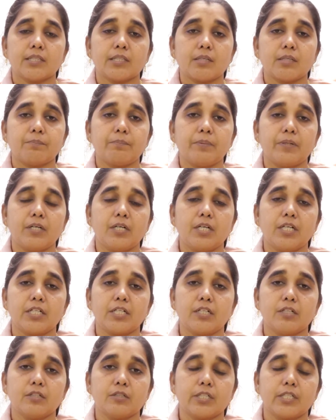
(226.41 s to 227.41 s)
தன்
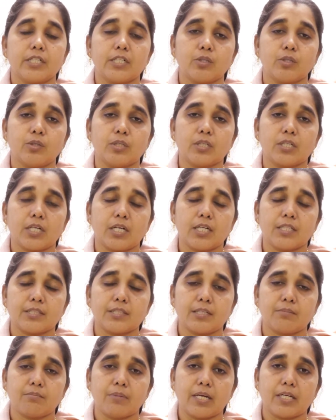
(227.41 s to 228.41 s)
பிள்ளைகளுக்கும் இடம் கொடுக்கல
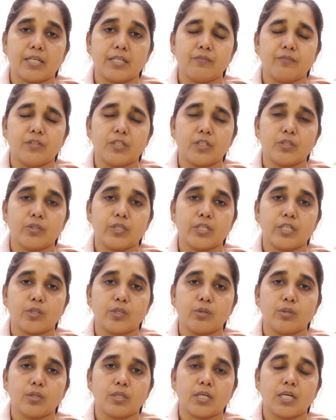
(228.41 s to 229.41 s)
தன் மனைவிக்கும்
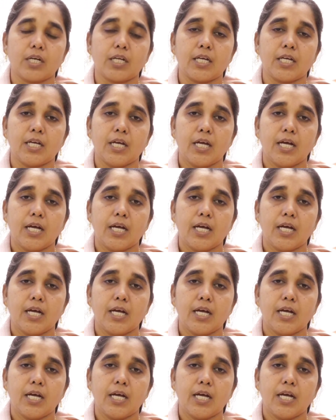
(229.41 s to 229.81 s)
இடம் கொடுக்கல